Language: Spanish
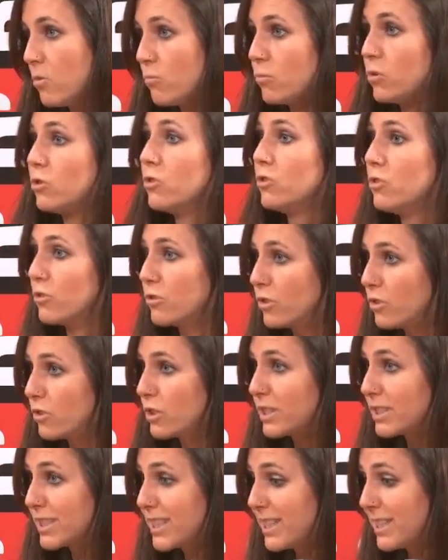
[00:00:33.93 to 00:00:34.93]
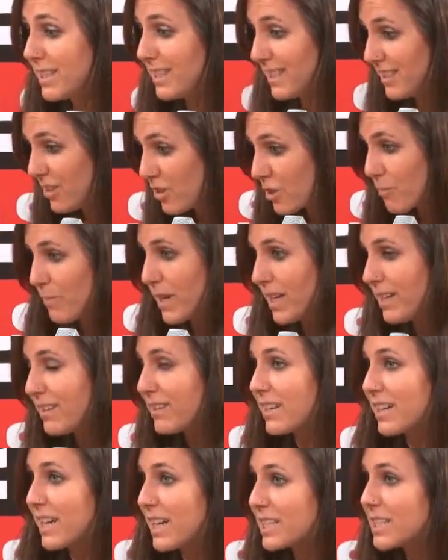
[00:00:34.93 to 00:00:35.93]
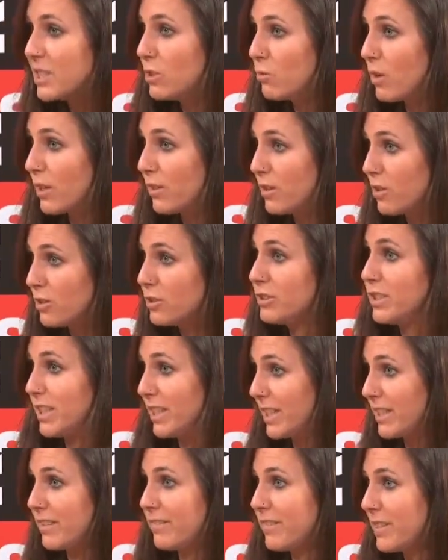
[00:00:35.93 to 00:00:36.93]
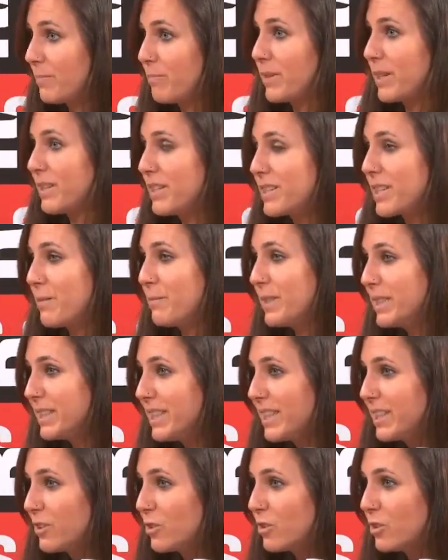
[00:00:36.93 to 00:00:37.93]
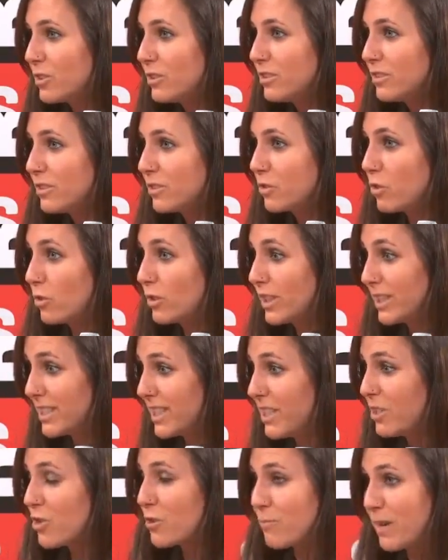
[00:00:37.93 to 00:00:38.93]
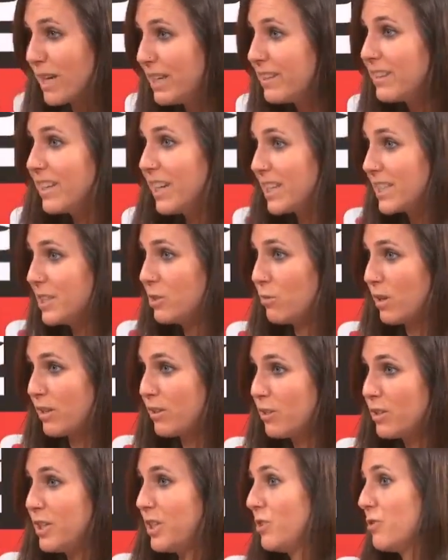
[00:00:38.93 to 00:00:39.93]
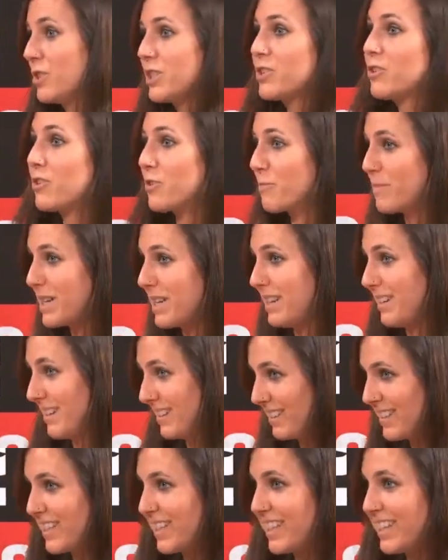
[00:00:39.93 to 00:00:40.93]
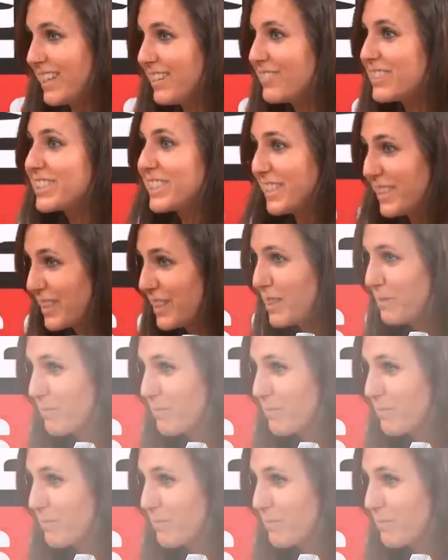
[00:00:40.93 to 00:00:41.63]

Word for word: Bueno, yo creo que es que normalizar la situación tiene que ver precisamente con, que se normalice la situación y no es normal que no estén en eh,